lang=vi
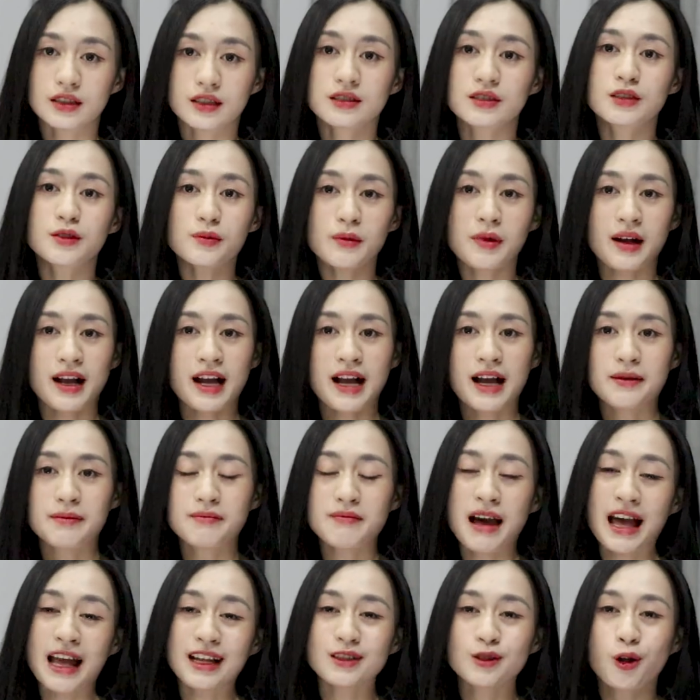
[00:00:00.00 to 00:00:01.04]
Nhưng mà
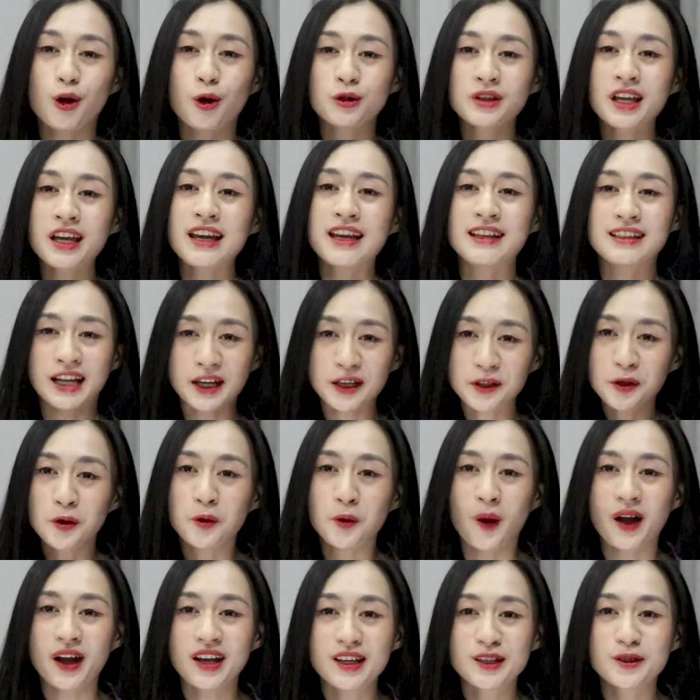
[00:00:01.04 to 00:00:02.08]
bạn có thể thay đổi
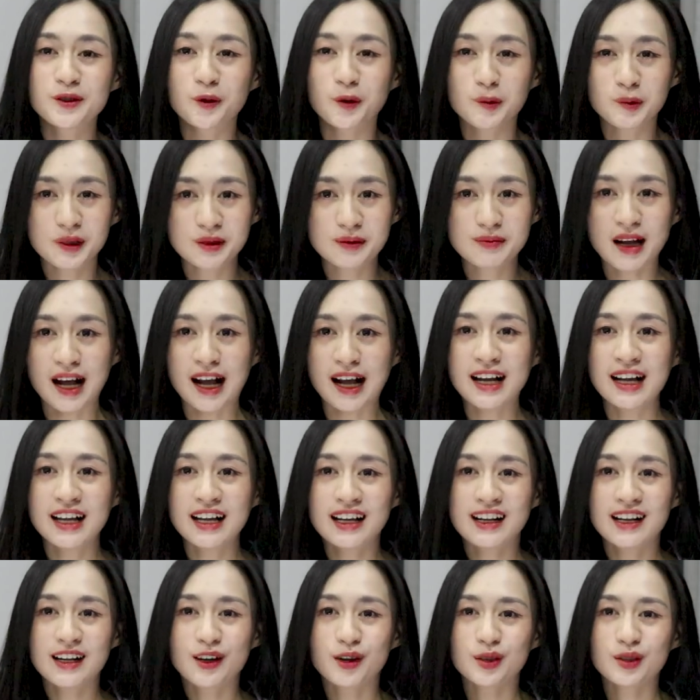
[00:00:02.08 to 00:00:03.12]
ngoại hình của mình mà,
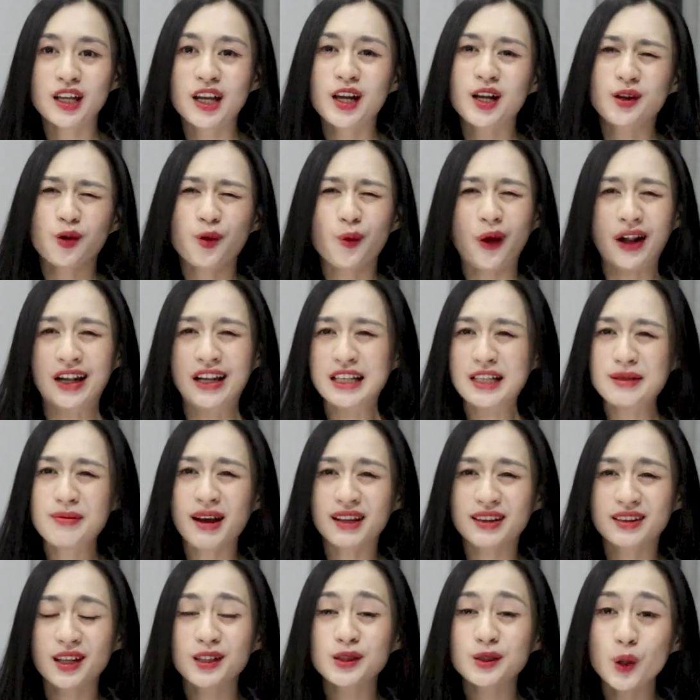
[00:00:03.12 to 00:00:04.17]
có thể quản lý
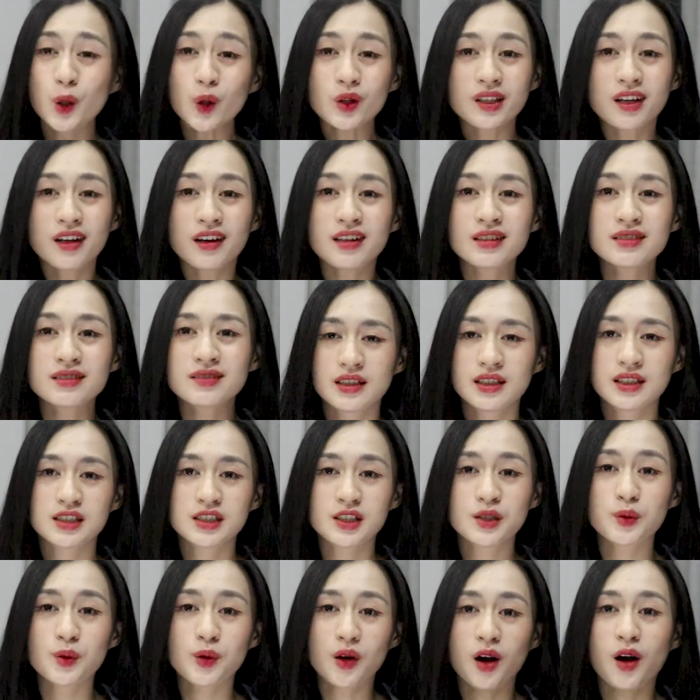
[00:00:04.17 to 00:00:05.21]
bản thân tốt hơn,
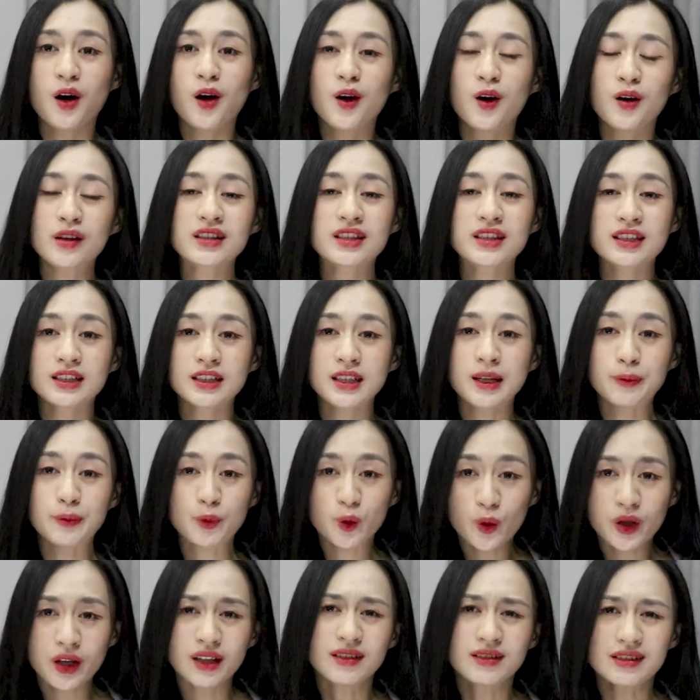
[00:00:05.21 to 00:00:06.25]
chịu khó, tập
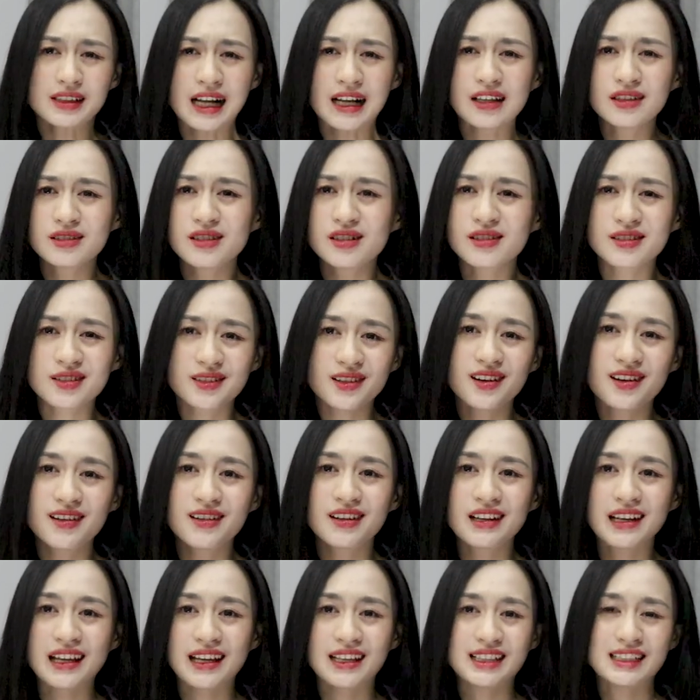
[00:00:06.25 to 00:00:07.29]
luyện tăng lượng
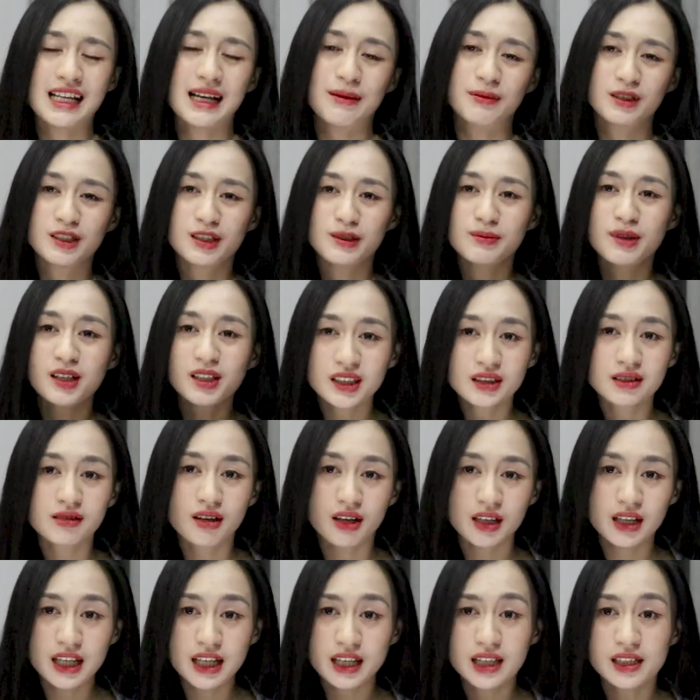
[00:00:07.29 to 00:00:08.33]
cơ này, giảm lượng mỡ
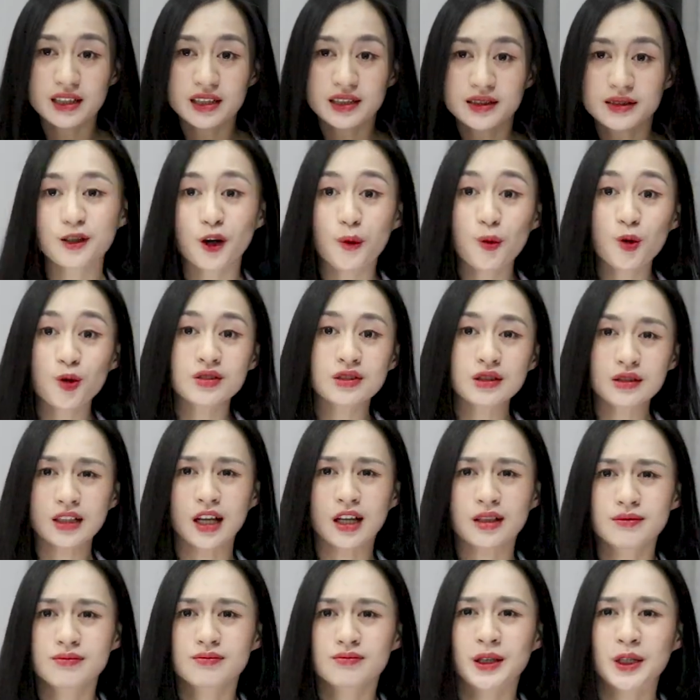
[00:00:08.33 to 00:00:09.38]
thừa đi. Có một sự
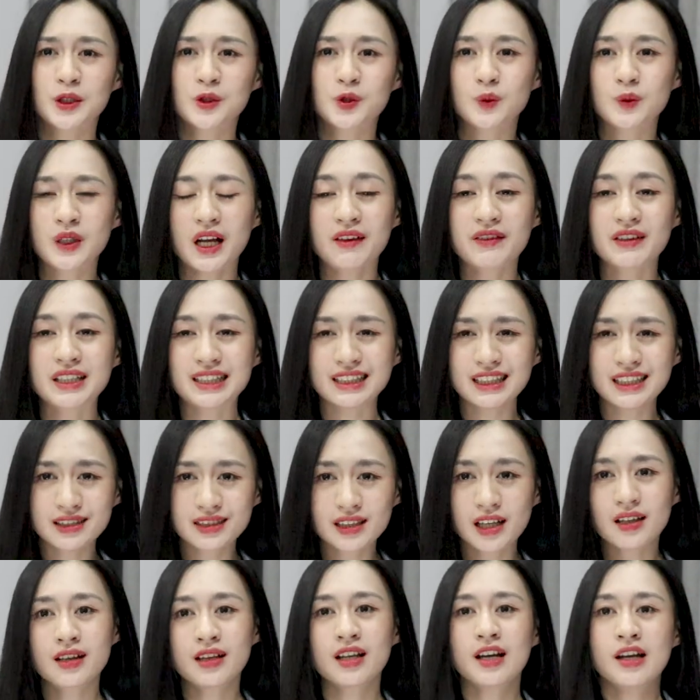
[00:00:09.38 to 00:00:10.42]
thật mà chúng ta phải nhìn
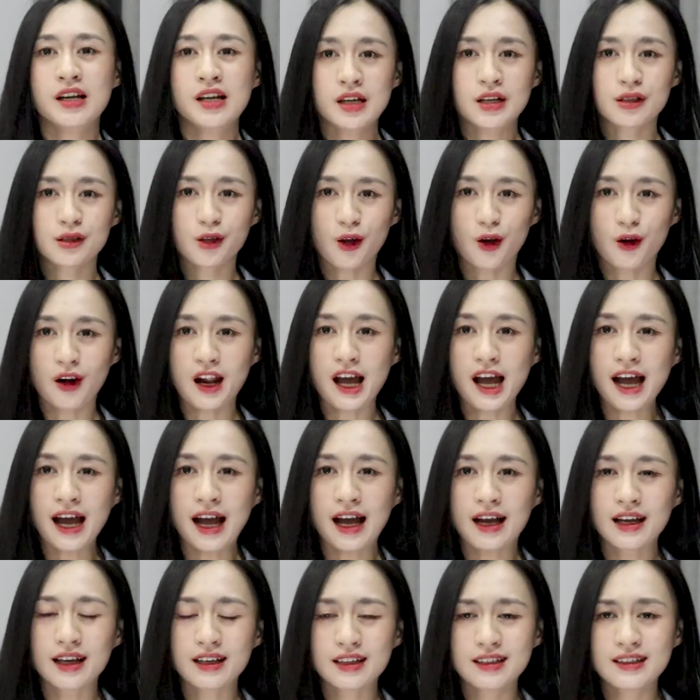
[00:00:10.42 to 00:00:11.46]
nhận, đó
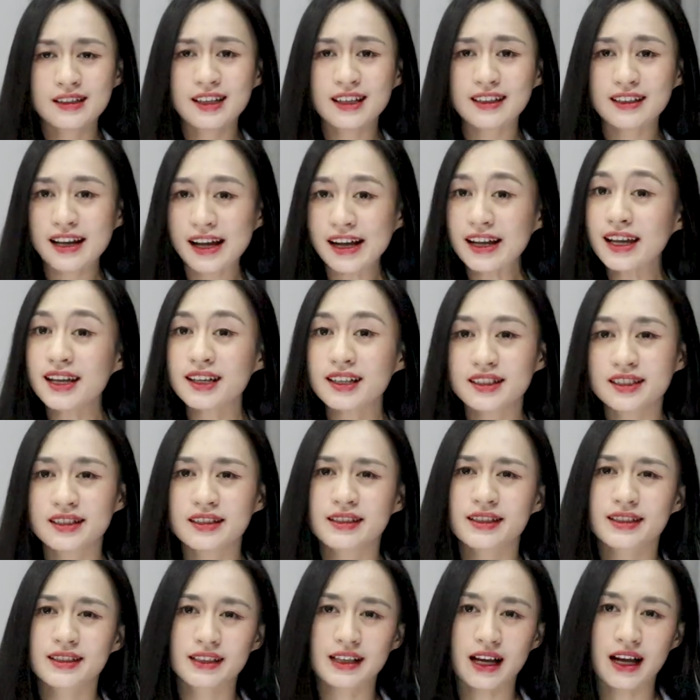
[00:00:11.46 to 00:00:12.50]
là hiện nay ấy,
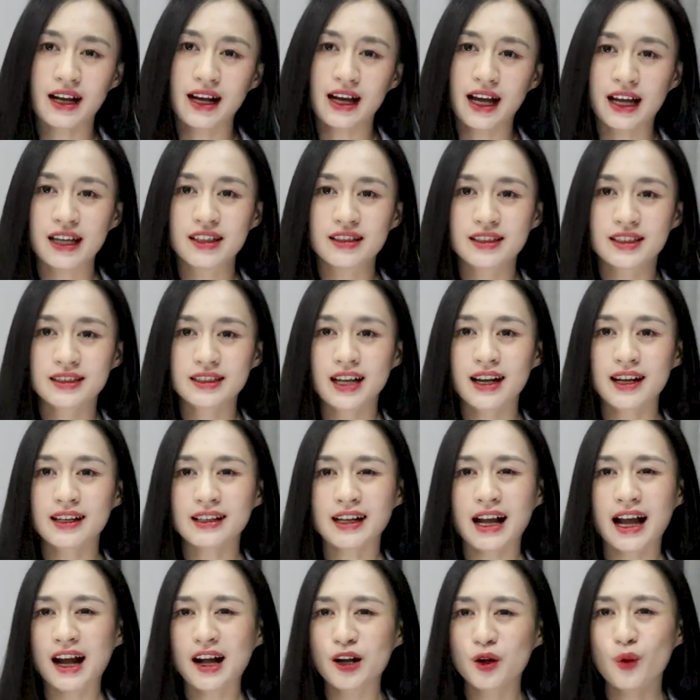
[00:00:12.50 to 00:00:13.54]
thì càng ngày người ta
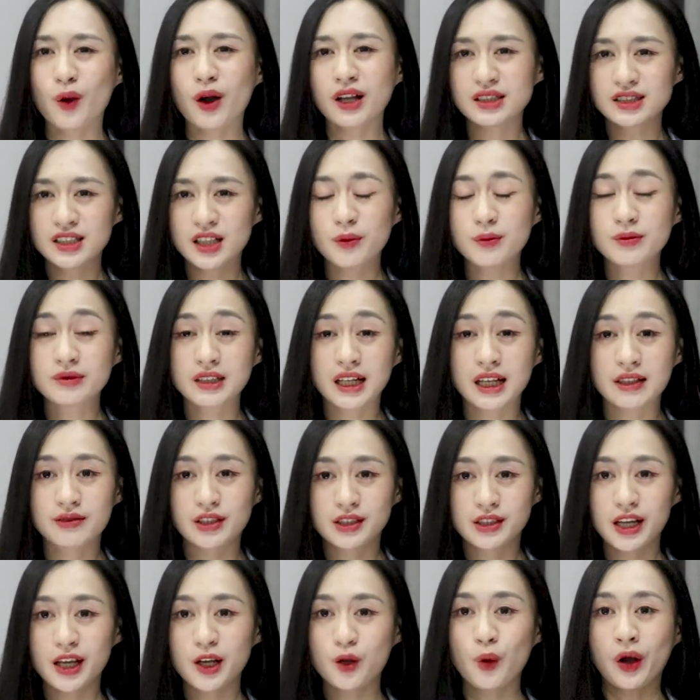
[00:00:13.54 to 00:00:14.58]
càng quan trọng cái
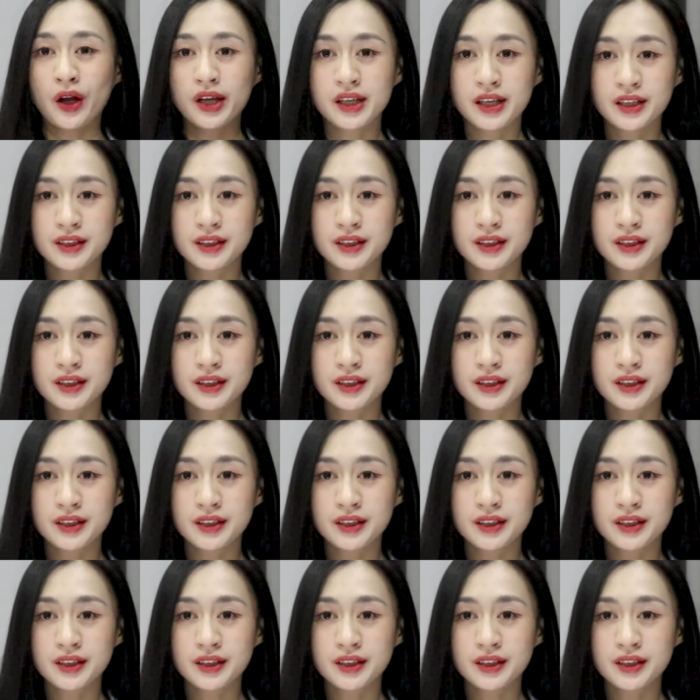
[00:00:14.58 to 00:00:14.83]
vấn đề ngoại